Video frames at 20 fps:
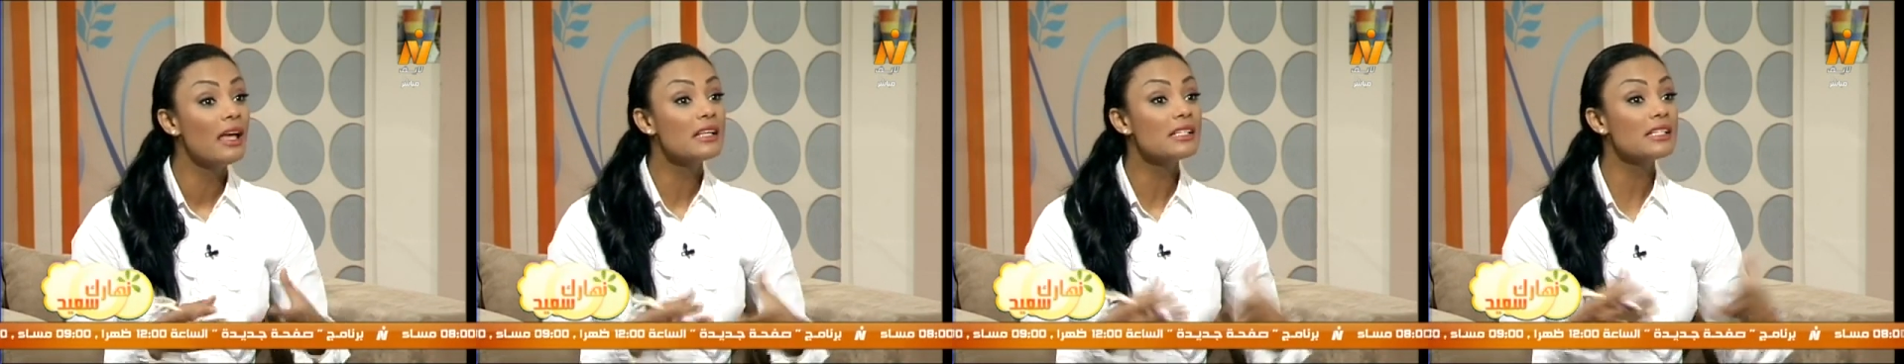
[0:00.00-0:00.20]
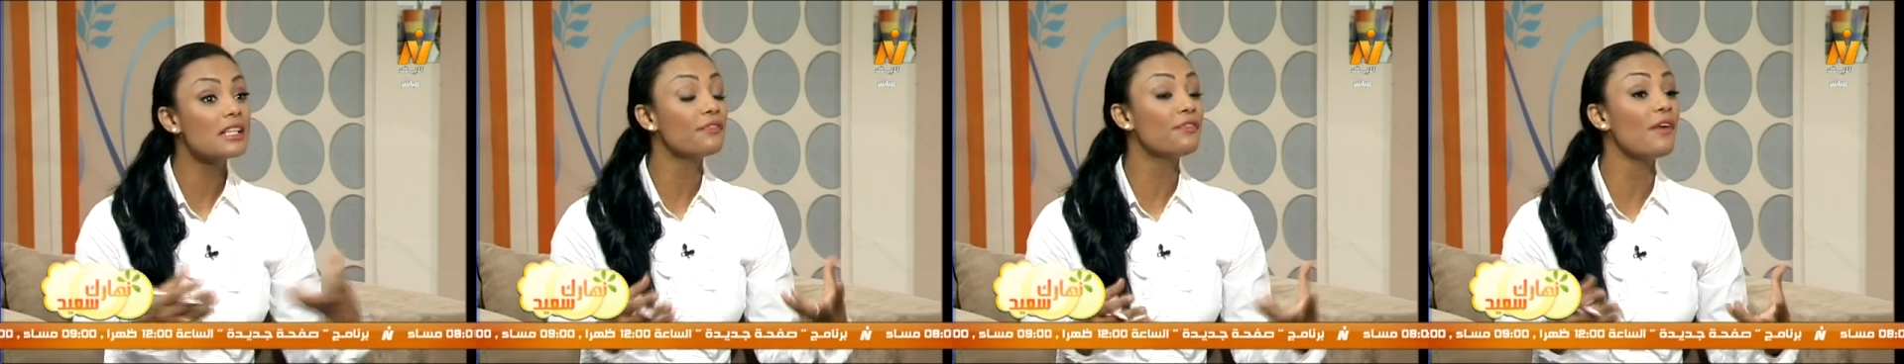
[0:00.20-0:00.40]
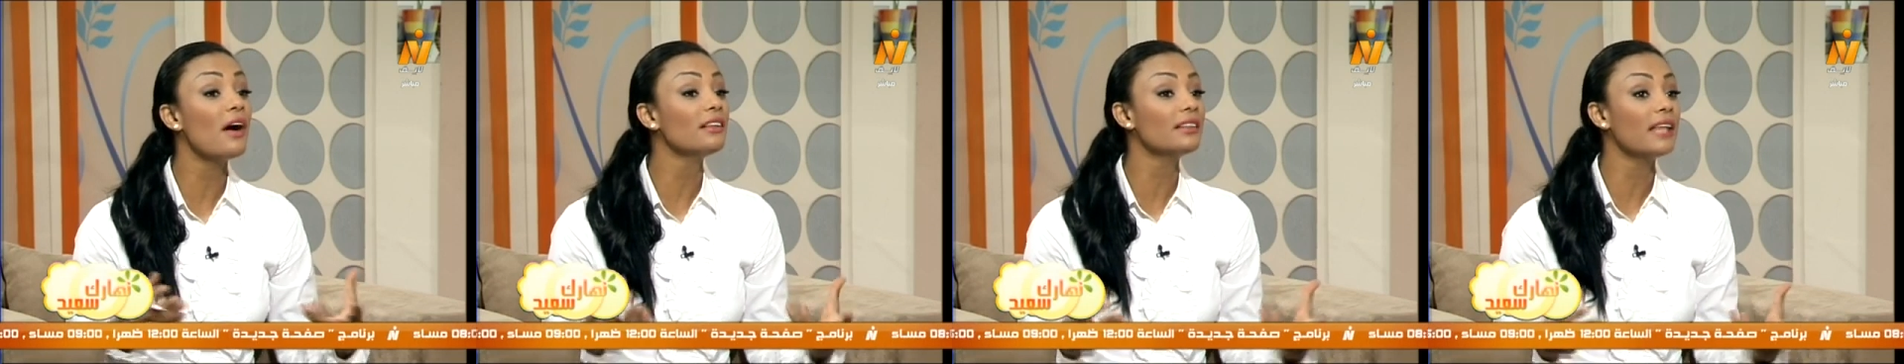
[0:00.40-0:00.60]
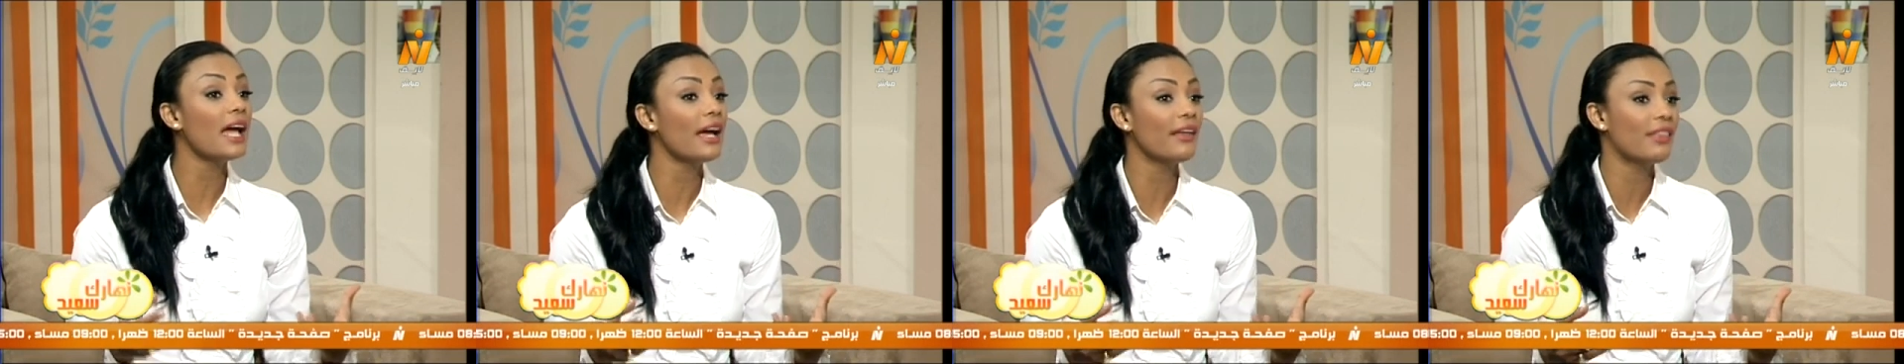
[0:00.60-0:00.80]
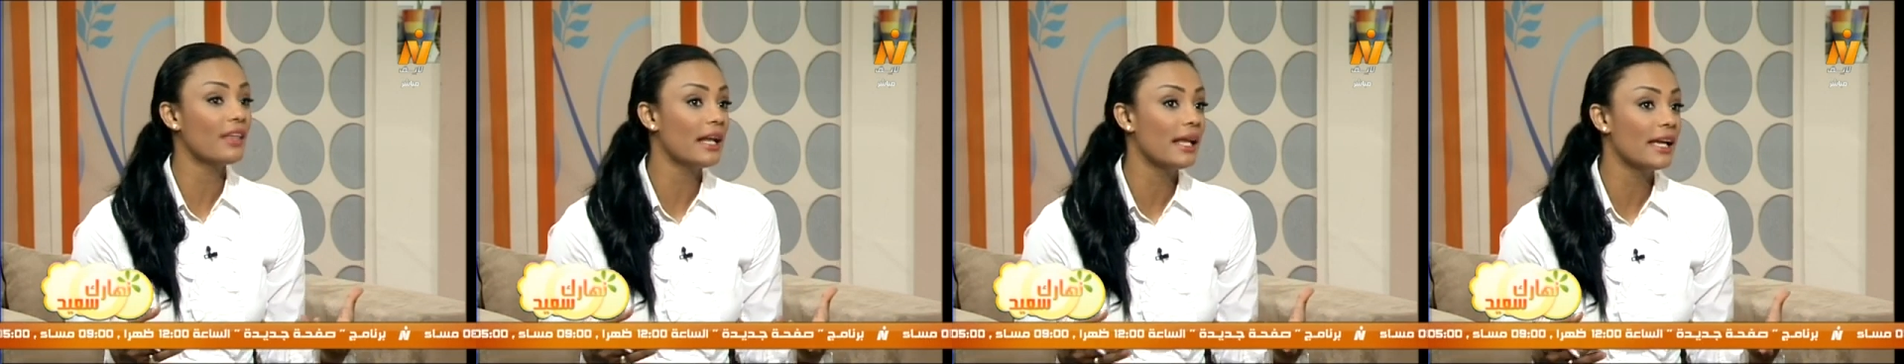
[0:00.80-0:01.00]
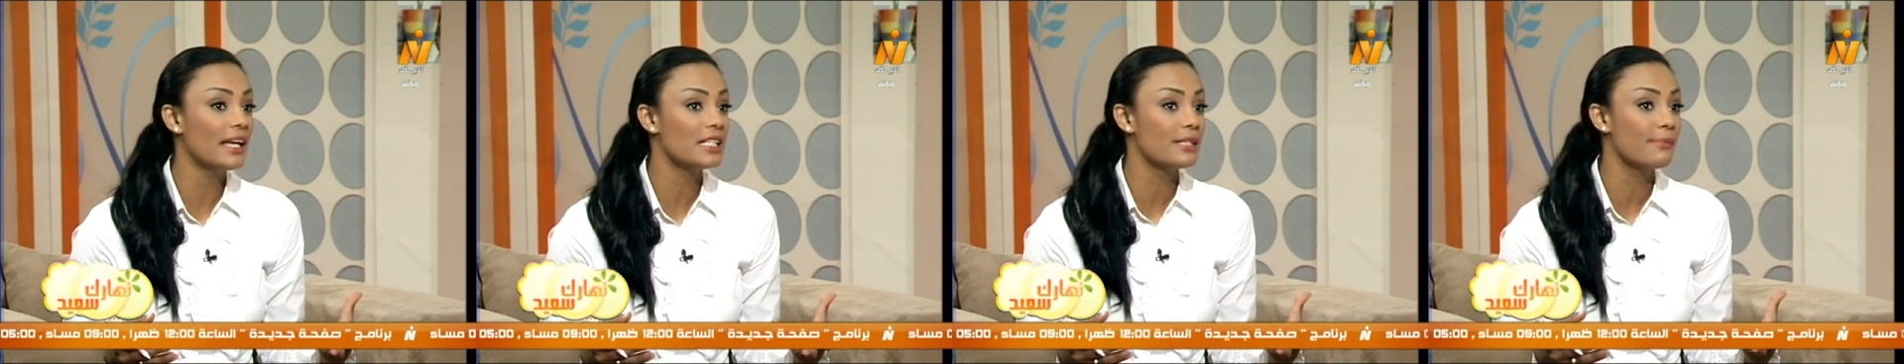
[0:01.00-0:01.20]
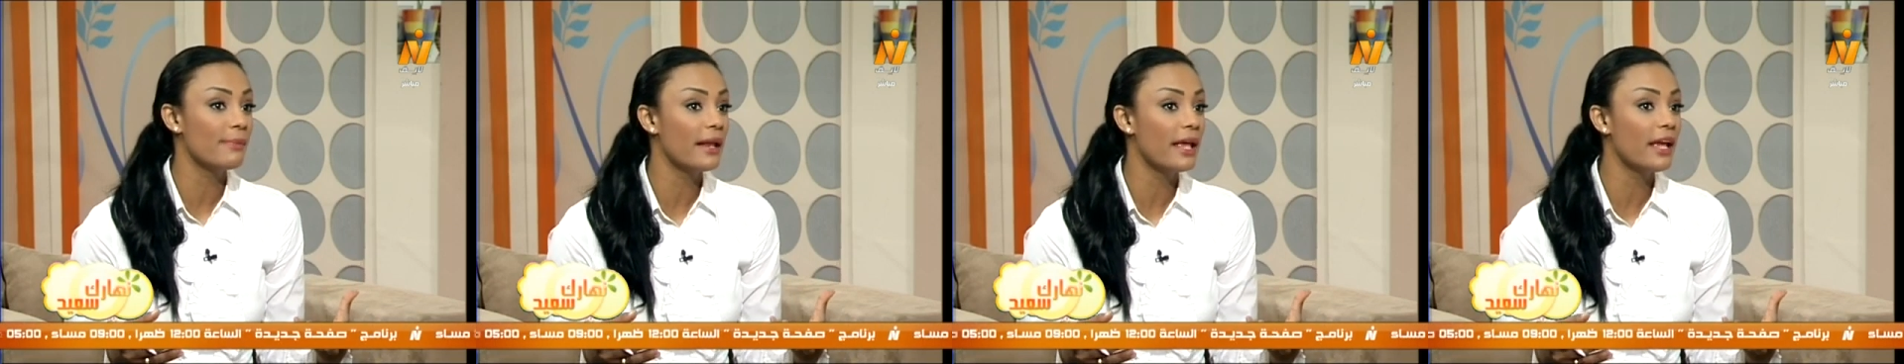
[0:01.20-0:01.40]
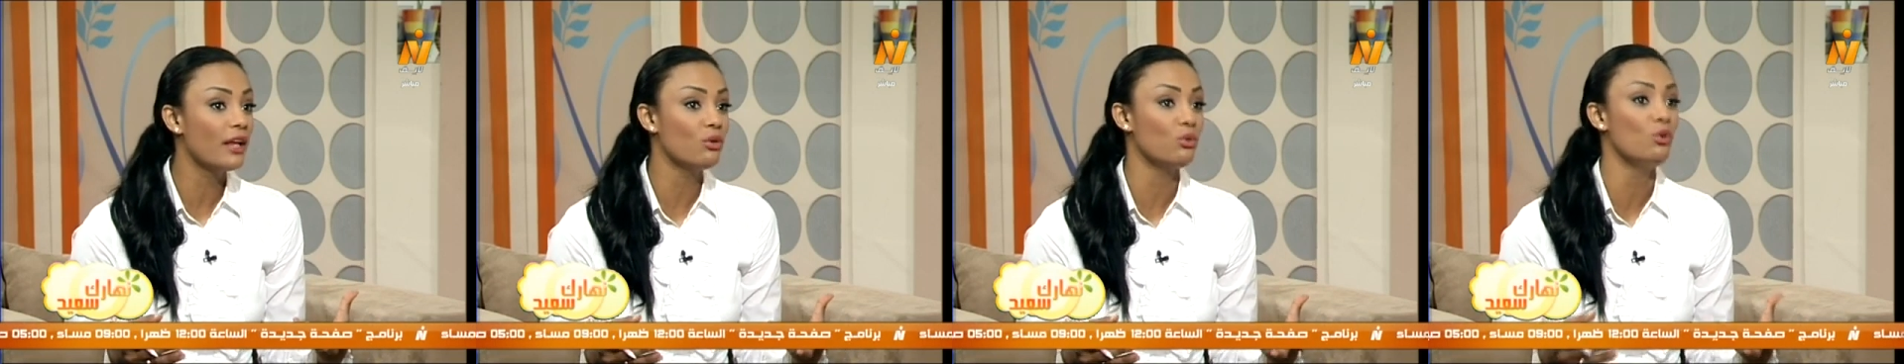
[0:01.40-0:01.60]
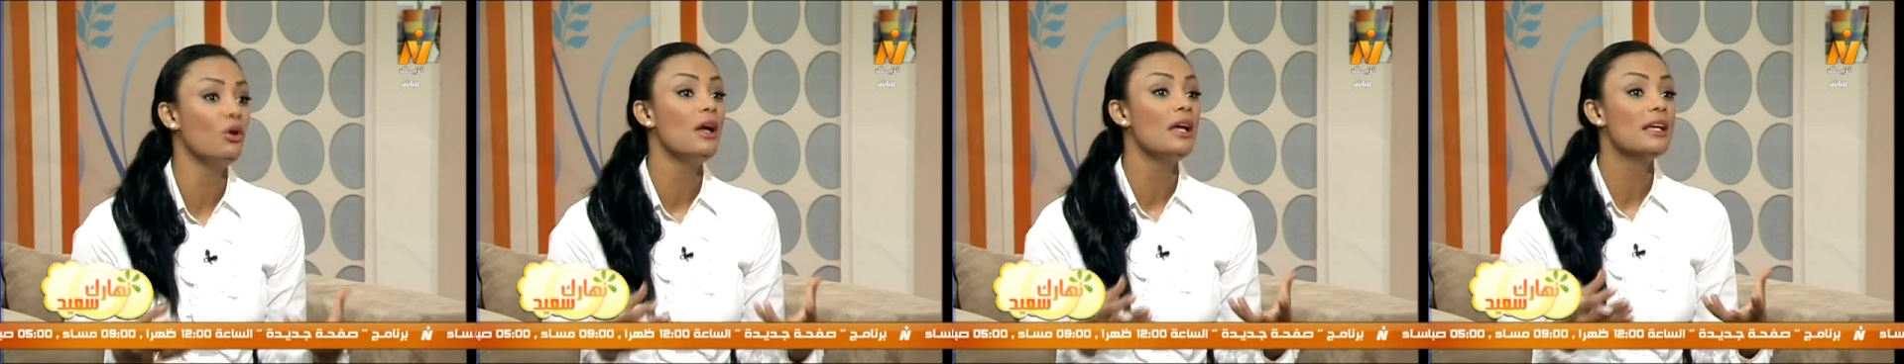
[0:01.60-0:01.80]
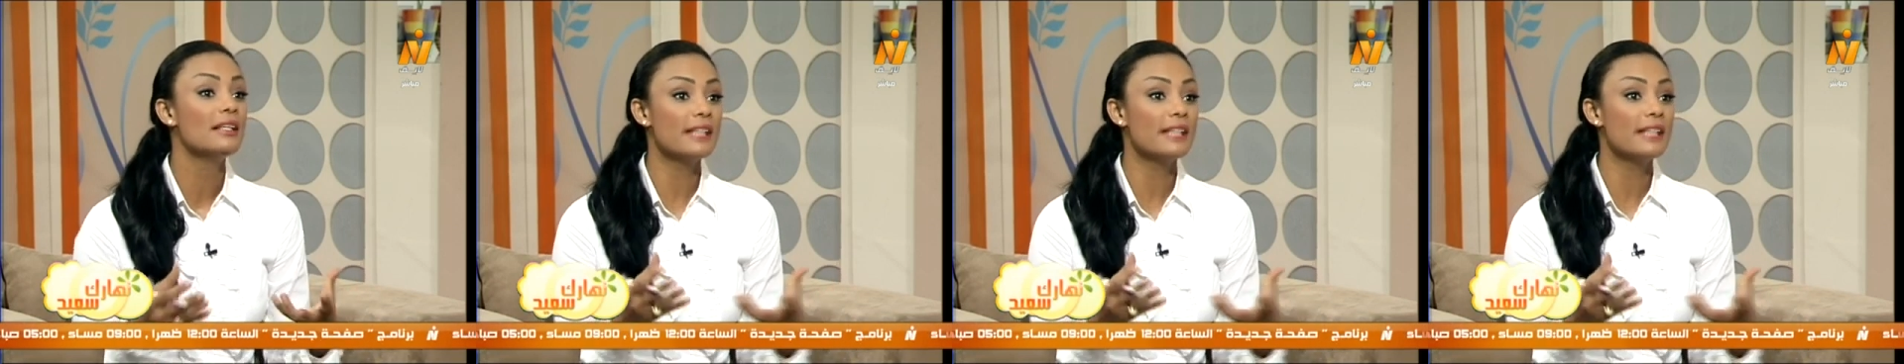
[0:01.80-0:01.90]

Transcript: صفات هذا الحزب لانه